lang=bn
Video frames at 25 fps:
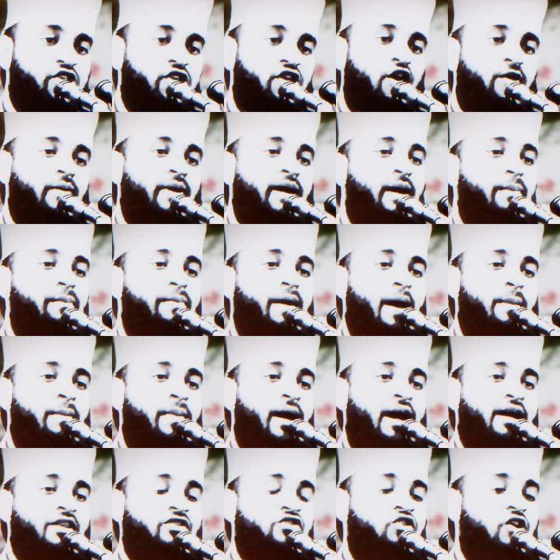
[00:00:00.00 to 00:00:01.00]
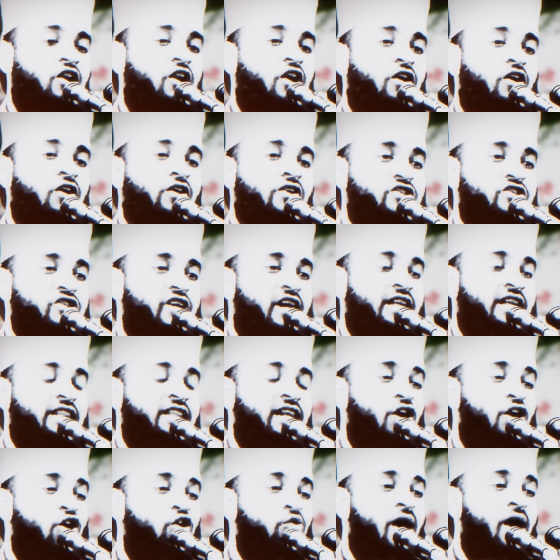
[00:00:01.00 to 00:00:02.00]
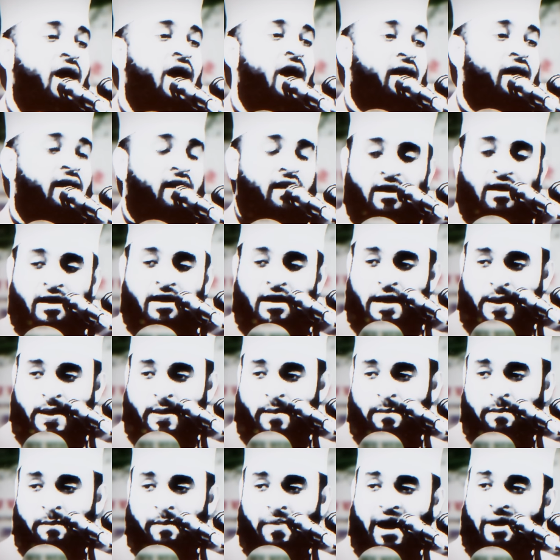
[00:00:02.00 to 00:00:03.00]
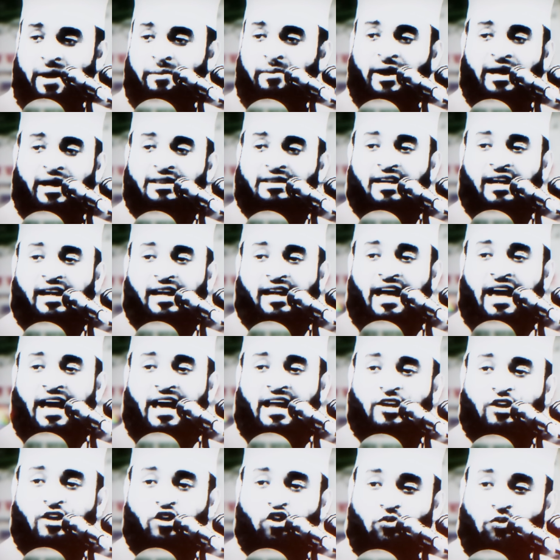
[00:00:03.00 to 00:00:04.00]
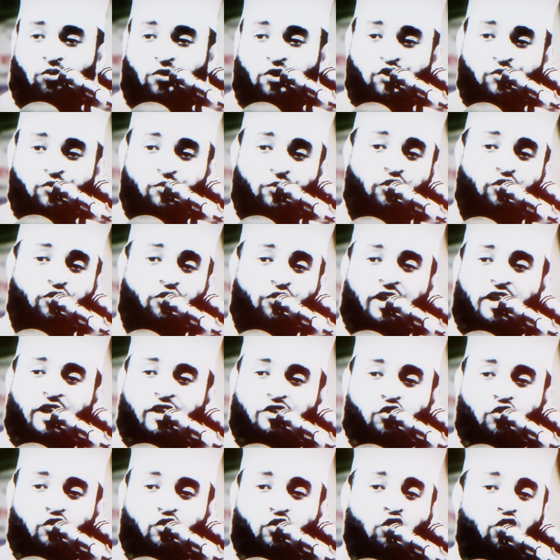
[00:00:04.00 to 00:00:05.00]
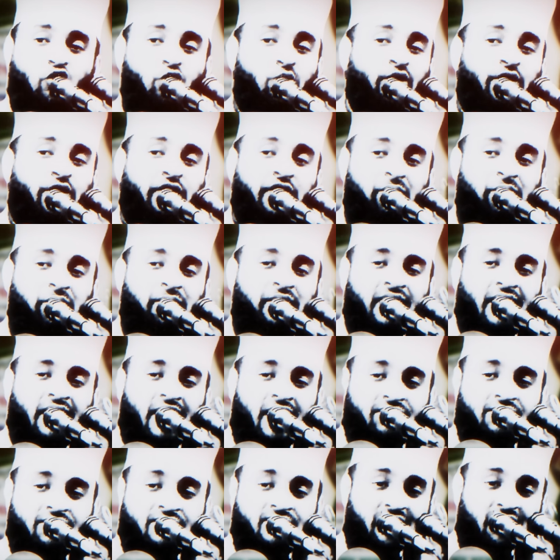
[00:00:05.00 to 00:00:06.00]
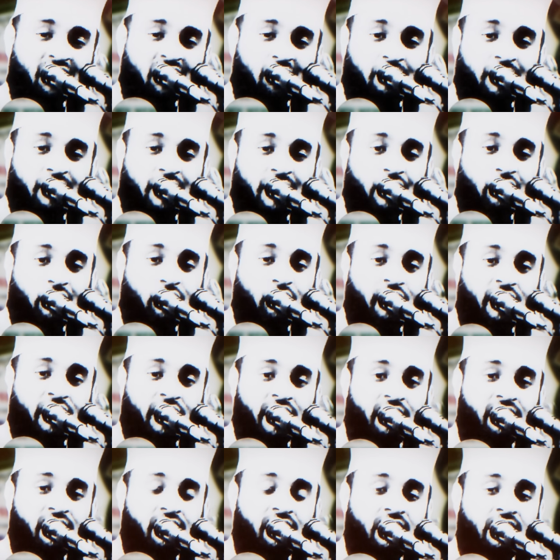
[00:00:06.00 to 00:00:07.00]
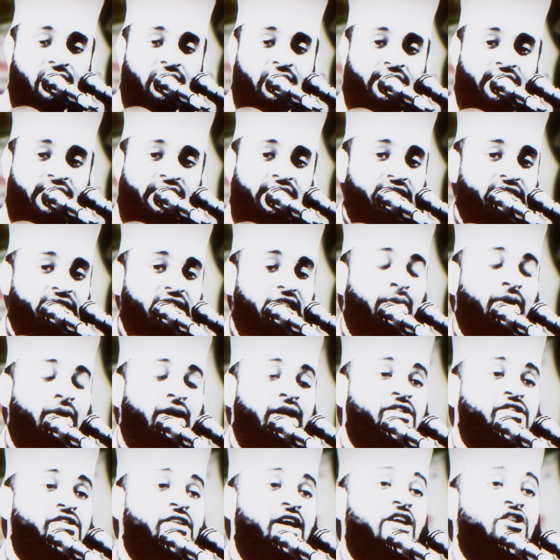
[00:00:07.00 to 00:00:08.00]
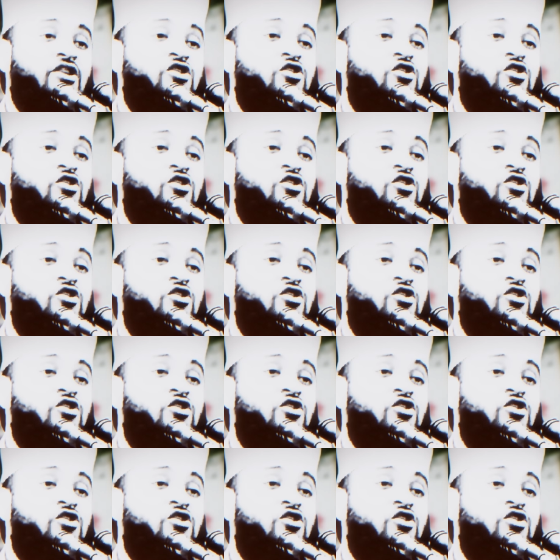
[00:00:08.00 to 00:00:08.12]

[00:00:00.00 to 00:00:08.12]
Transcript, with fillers: বিশ্বনবীর বাম হাত ছিল সৈয়দ বাম হাতটাকে আরেকটু মজবুত করার জন্য ওমরের মেয়ে হাফসাকে বিয়ে করলেন ইসলামের